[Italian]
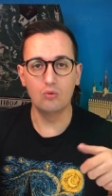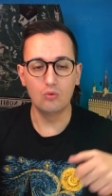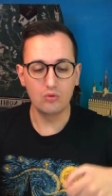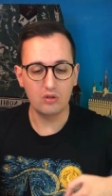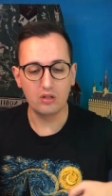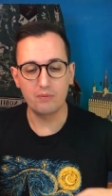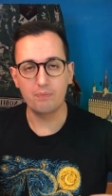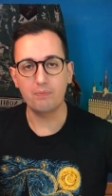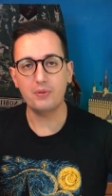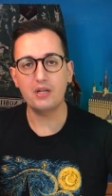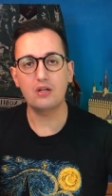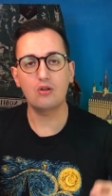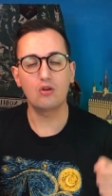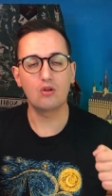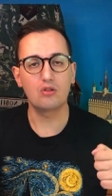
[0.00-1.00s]
un
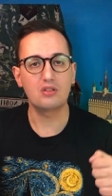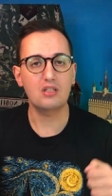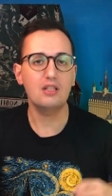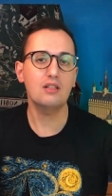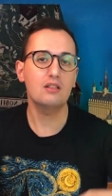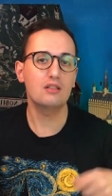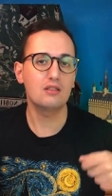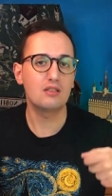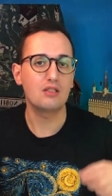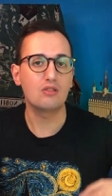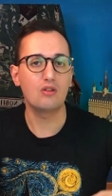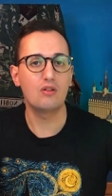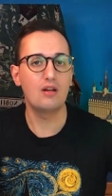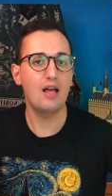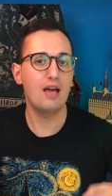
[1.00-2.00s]
piccolo trick si
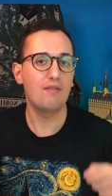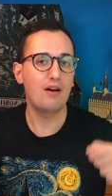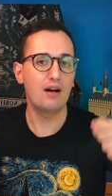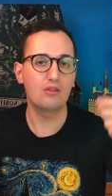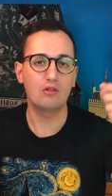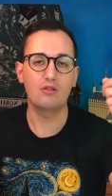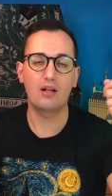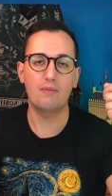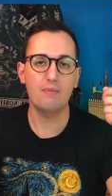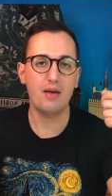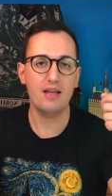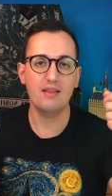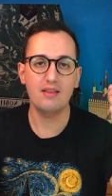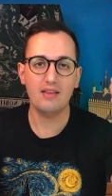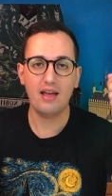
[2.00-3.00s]
solleva
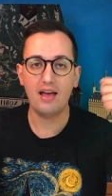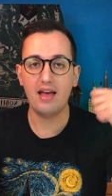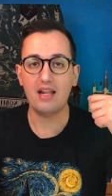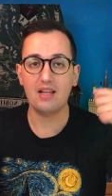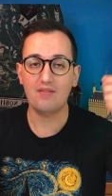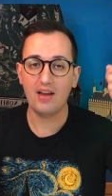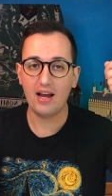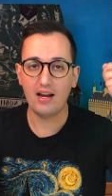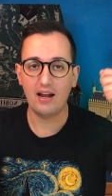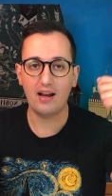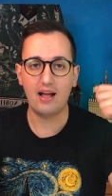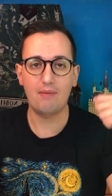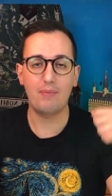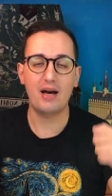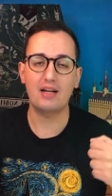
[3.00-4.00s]
totalmente e rivela
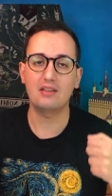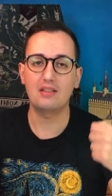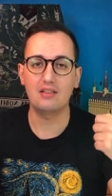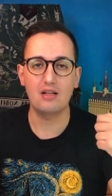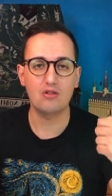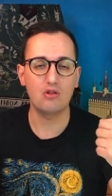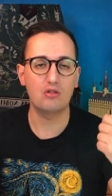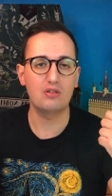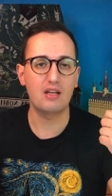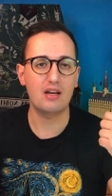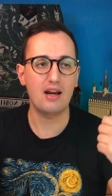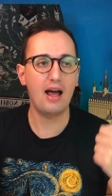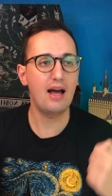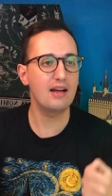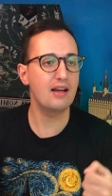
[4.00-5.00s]
la parte dei
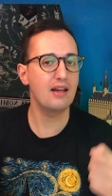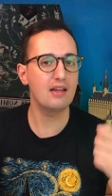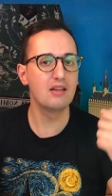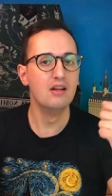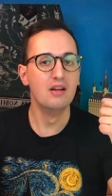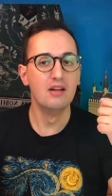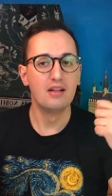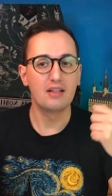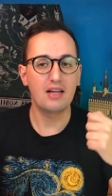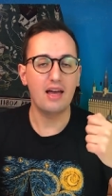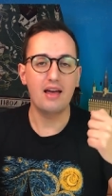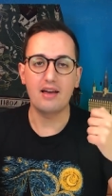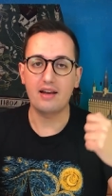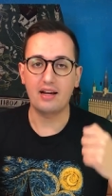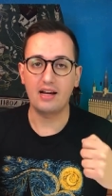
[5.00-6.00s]
sotterranei,
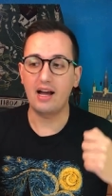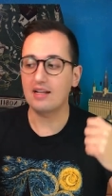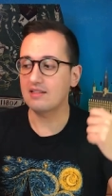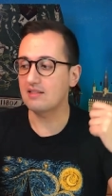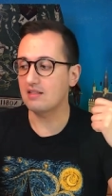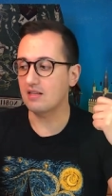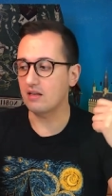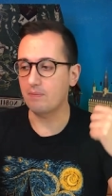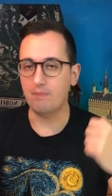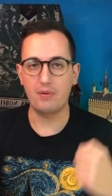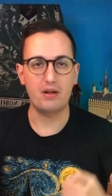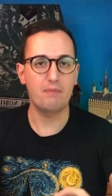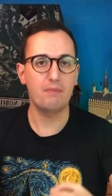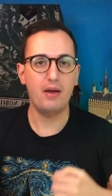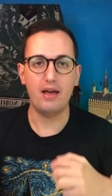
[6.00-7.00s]
che ragazzi,
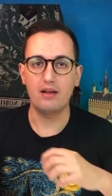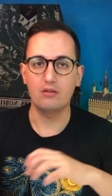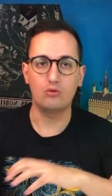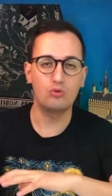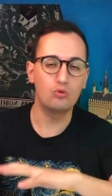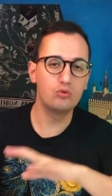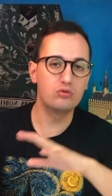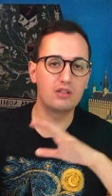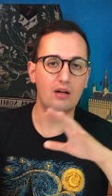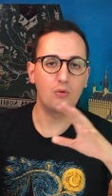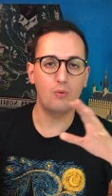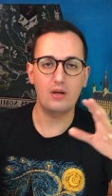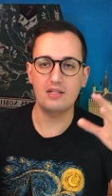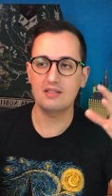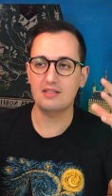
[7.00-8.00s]
per me tutta
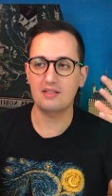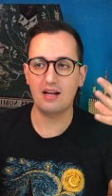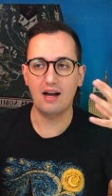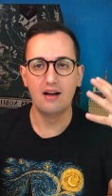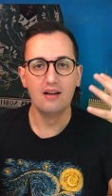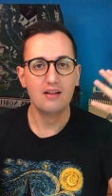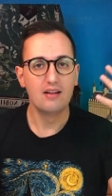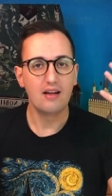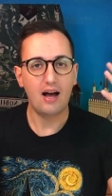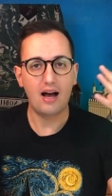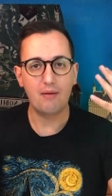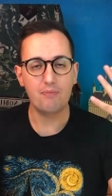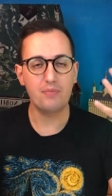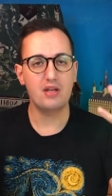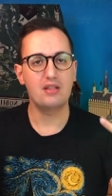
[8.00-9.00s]
questa
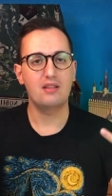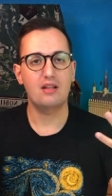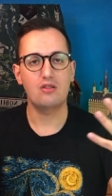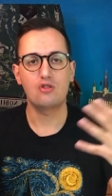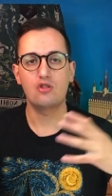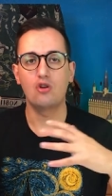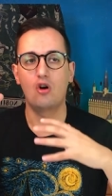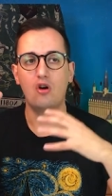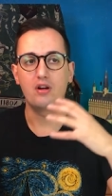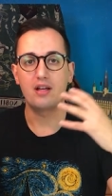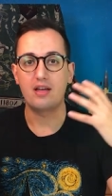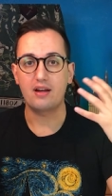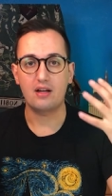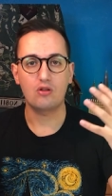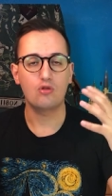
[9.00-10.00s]

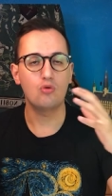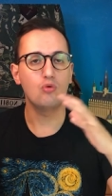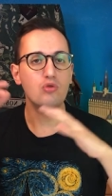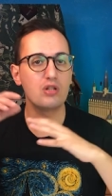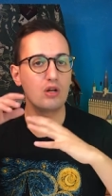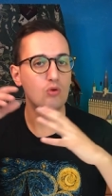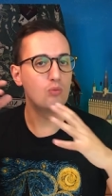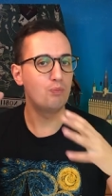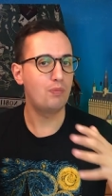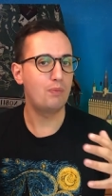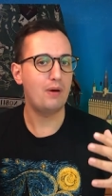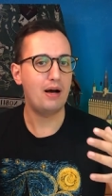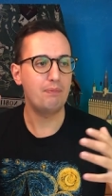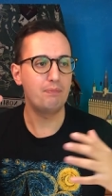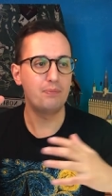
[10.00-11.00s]
ambientazione racchiusa in un
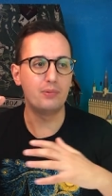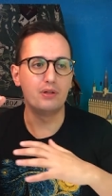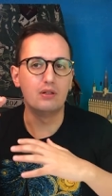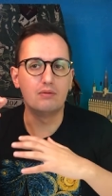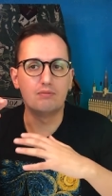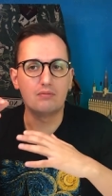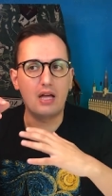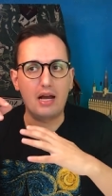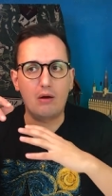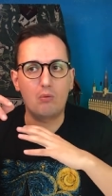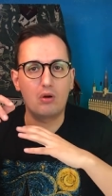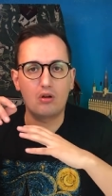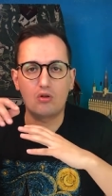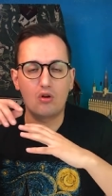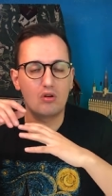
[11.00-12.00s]
pop-up è
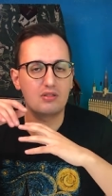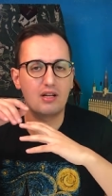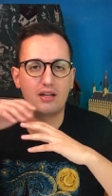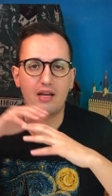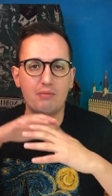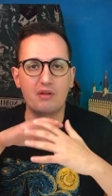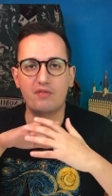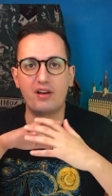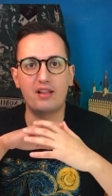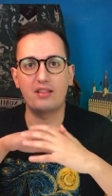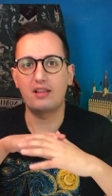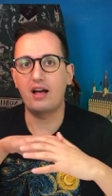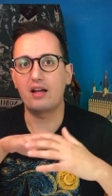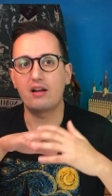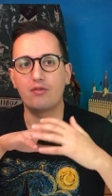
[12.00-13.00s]
qualcosa che mi fa
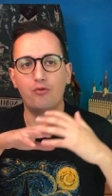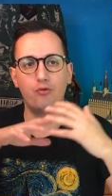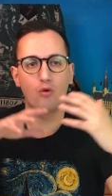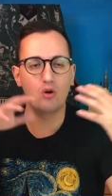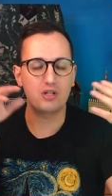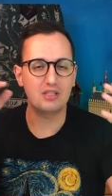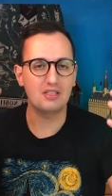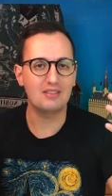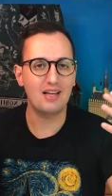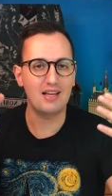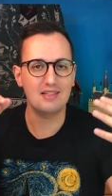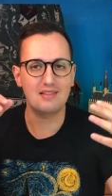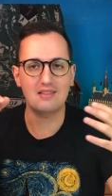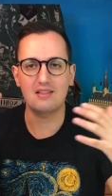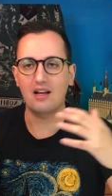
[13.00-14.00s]
andare fuori di
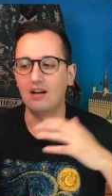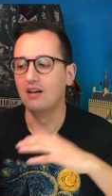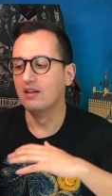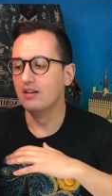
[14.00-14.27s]
testa.